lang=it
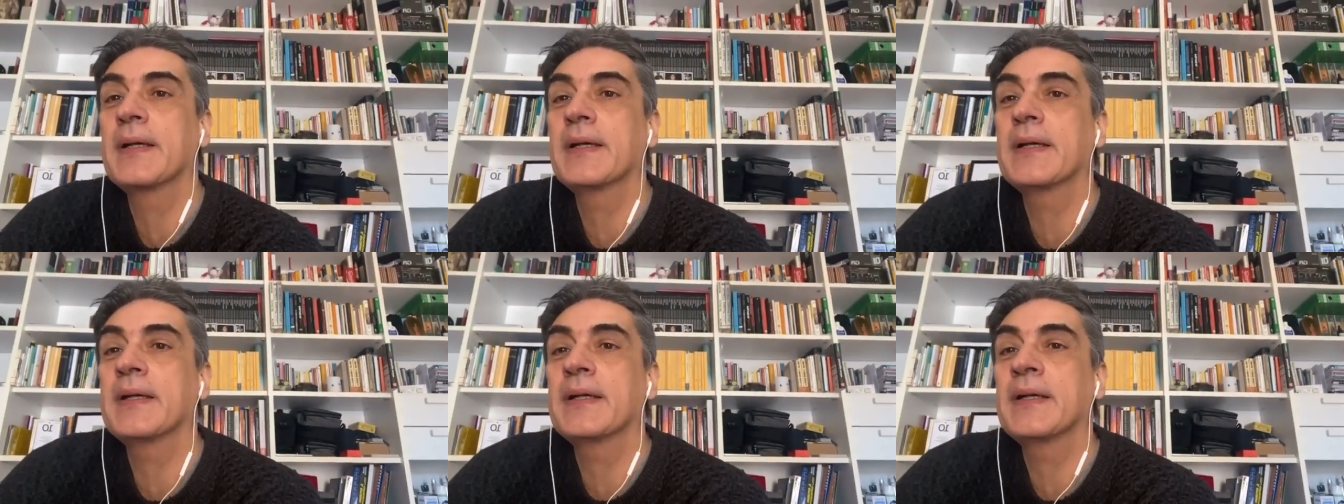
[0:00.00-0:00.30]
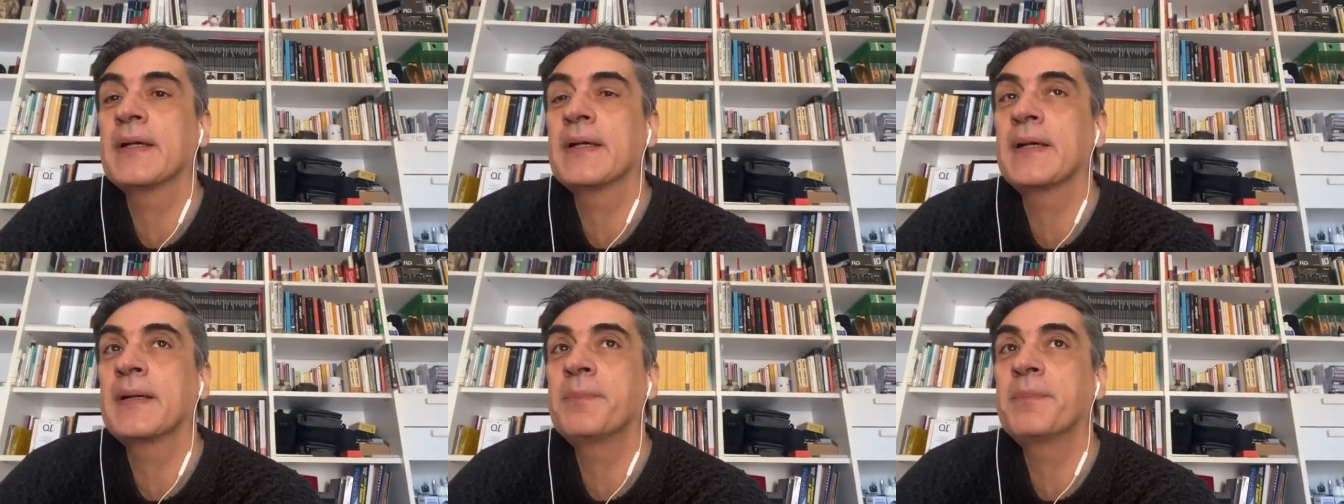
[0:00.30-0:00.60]

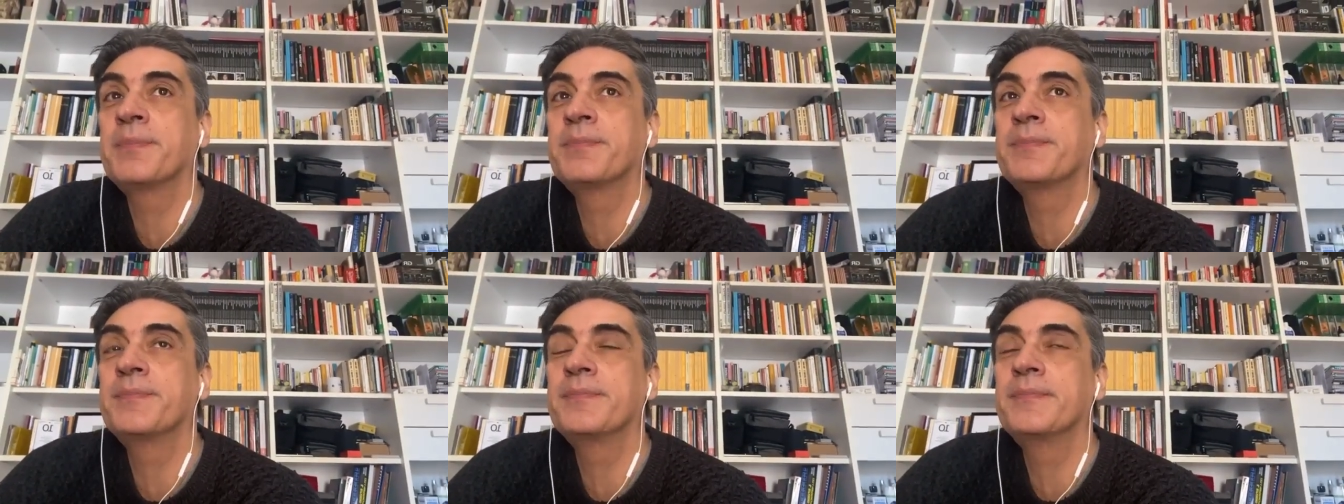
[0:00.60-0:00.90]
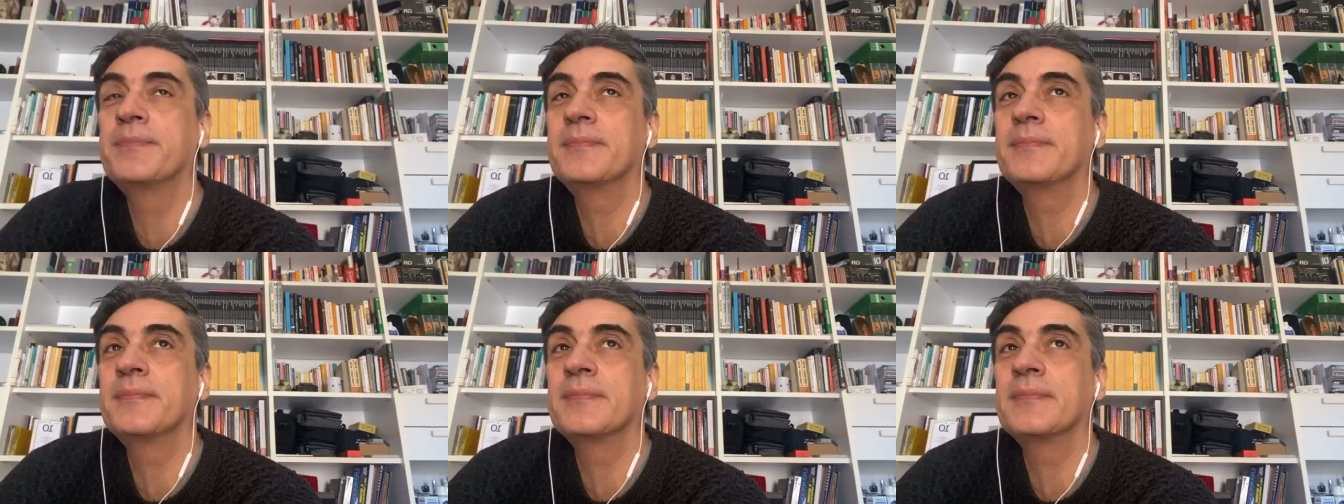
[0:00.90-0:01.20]
a,
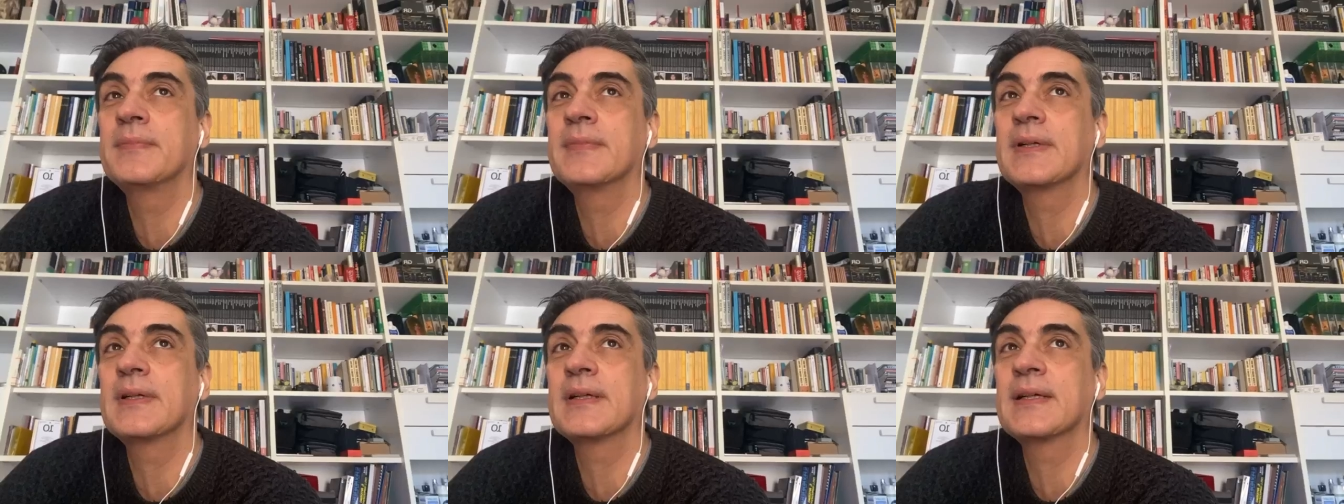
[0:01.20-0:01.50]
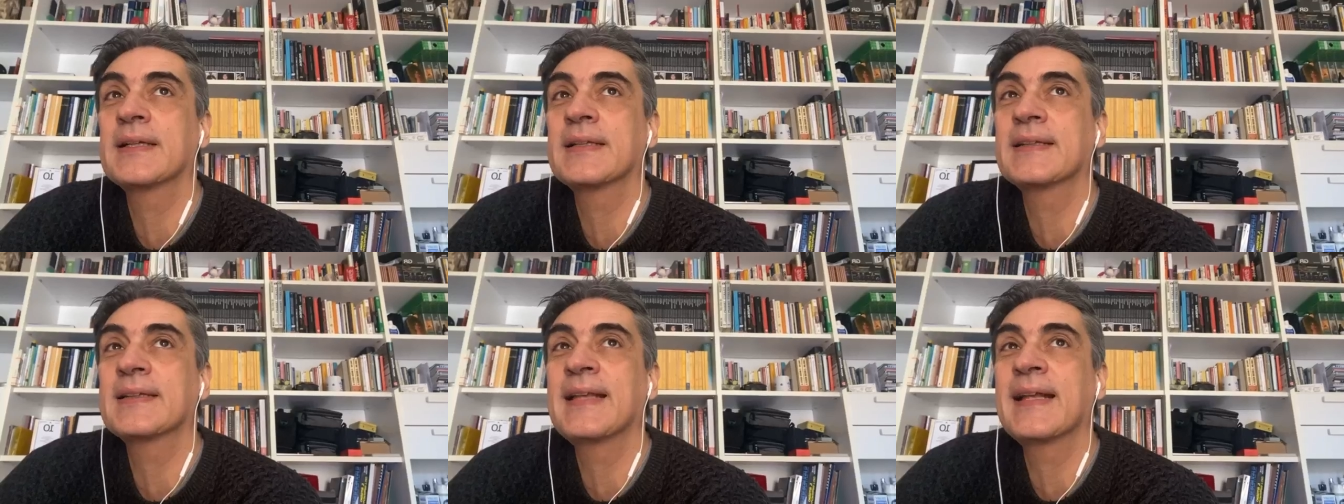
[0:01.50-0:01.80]

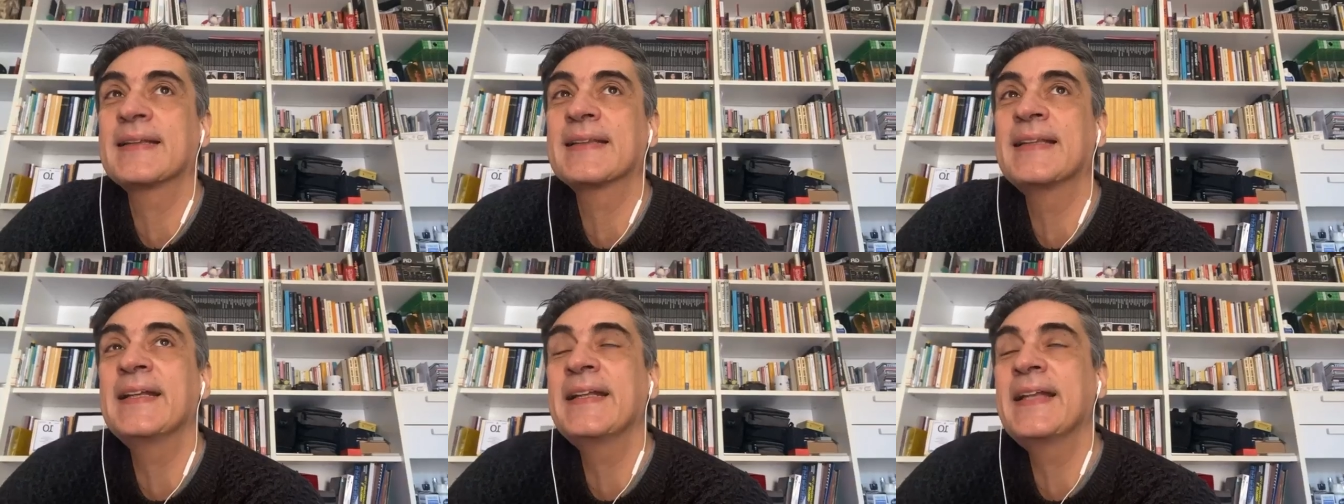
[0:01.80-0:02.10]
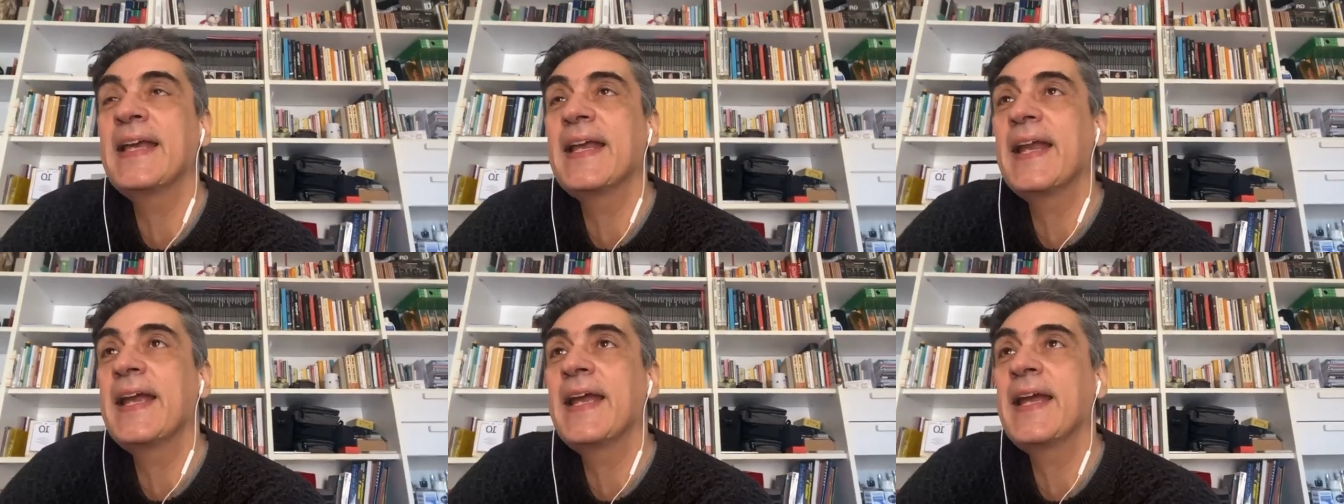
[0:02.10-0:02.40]
a, a
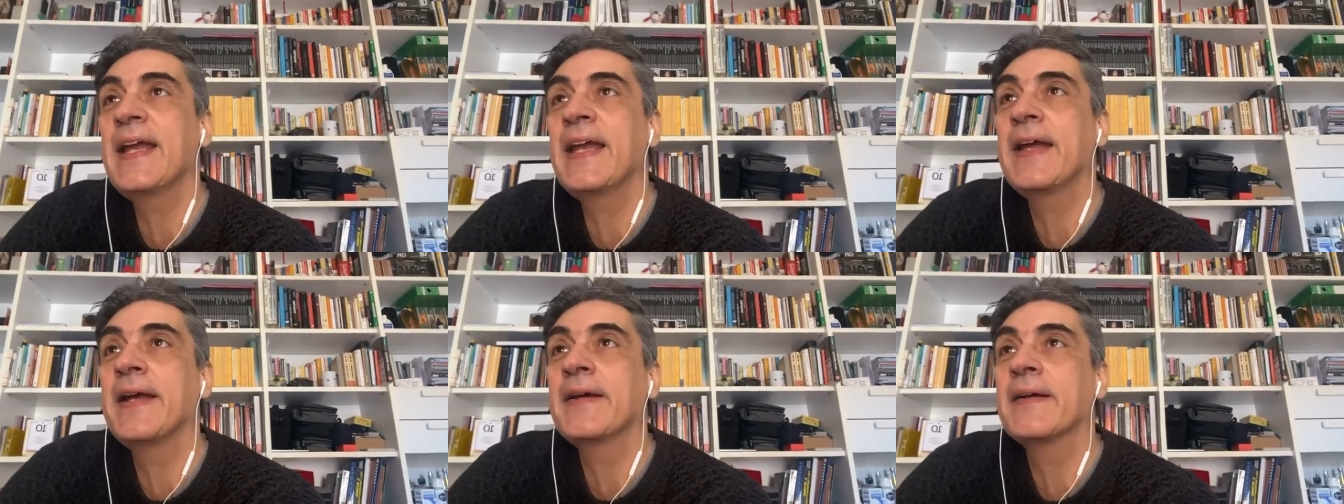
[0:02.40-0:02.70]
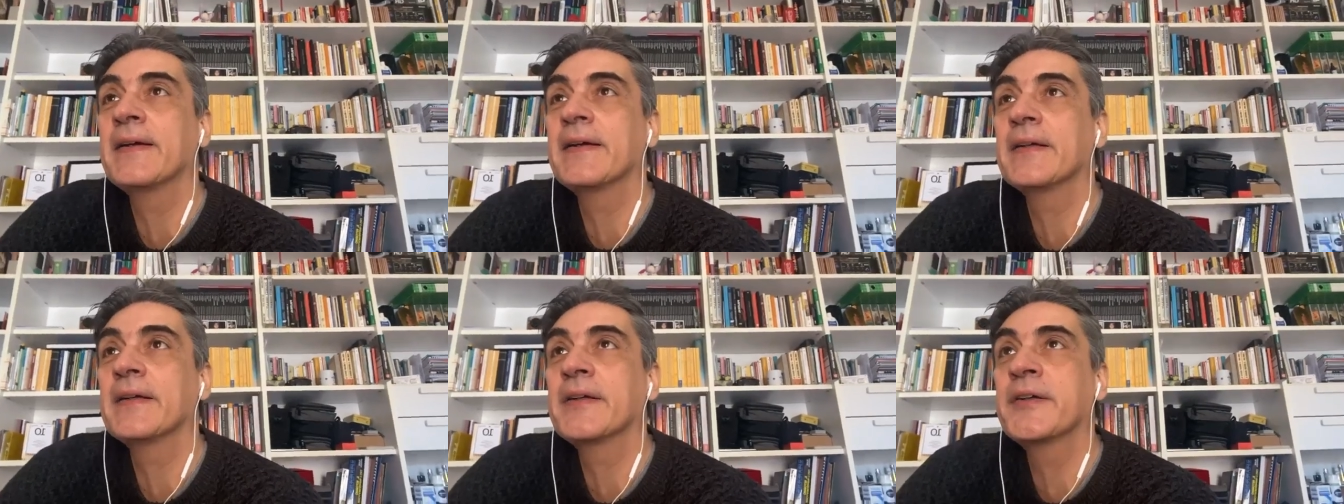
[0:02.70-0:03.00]

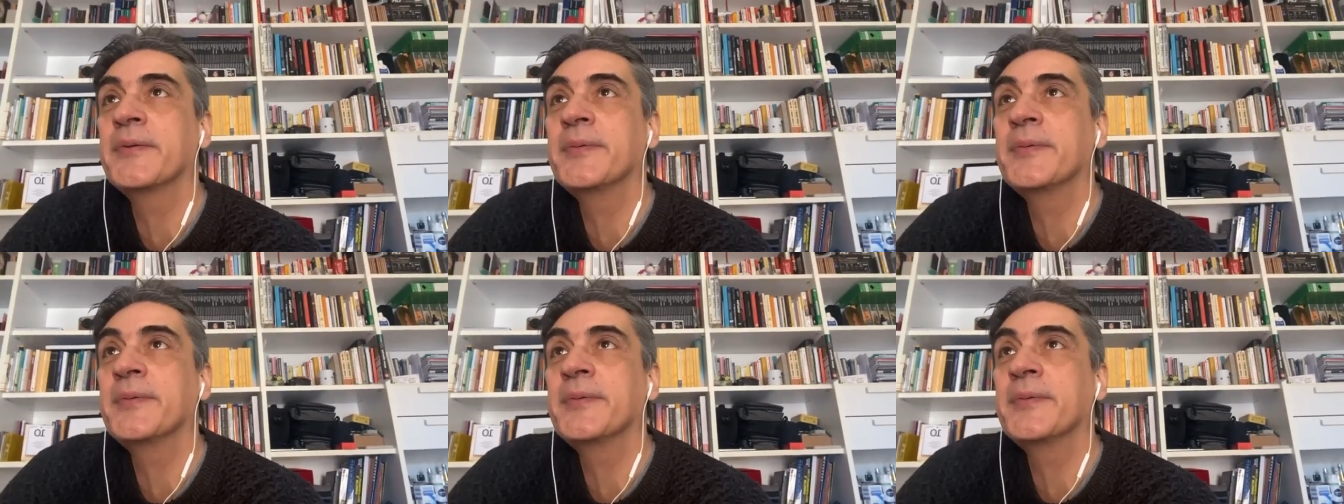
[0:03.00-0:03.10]
tenere,